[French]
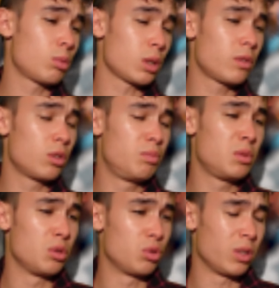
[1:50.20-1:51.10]
qui sont arrivés
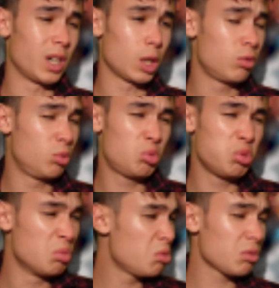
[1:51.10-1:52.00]
depuis que le jeu est gratuit.
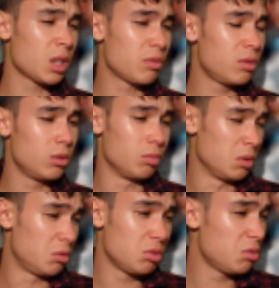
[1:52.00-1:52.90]
Tout le monde a fui,
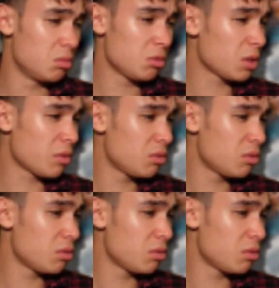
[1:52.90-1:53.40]
depuis tout le monde a